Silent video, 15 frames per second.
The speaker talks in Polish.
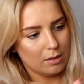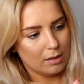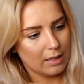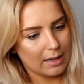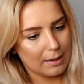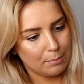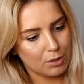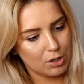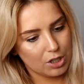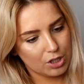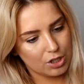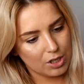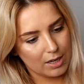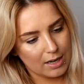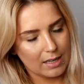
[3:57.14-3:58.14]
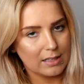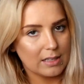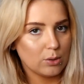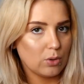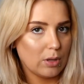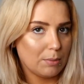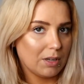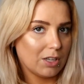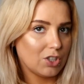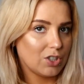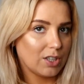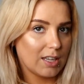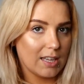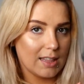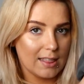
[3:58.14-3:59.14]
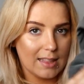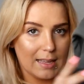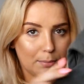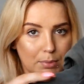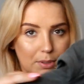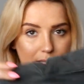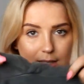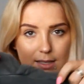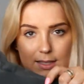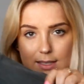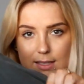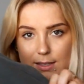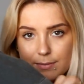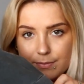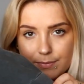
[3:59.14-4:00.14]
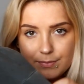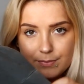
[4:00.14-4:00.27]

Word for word: Taka przecierana, tym jakieś takie napisy